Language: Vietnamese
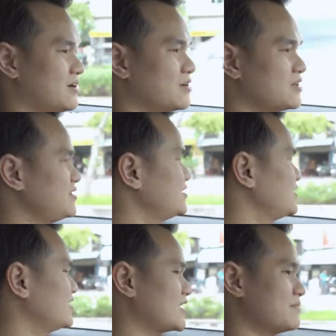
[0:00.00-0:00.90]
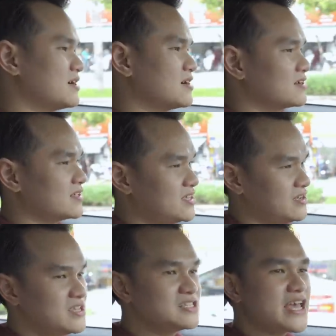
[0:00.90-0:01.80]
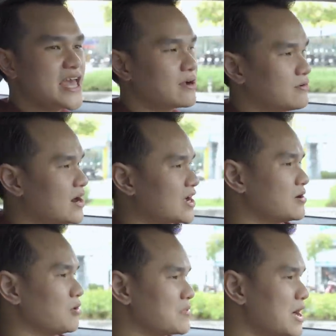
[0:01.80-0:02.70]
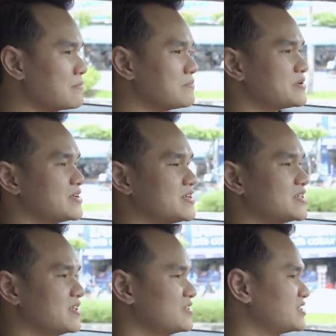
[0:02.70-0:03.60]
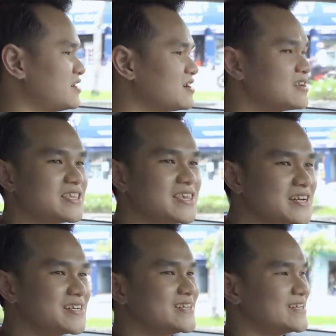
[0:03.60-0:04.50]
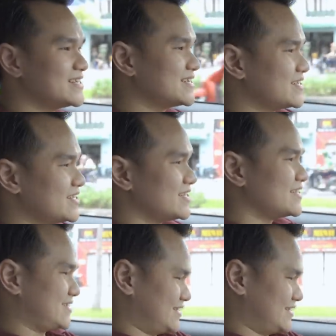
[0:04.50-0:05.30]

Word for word: rồi cảm ơn những chia sẻ của anh Hùng Lâm ừ. những chia sẻ rất là chất đúng rồi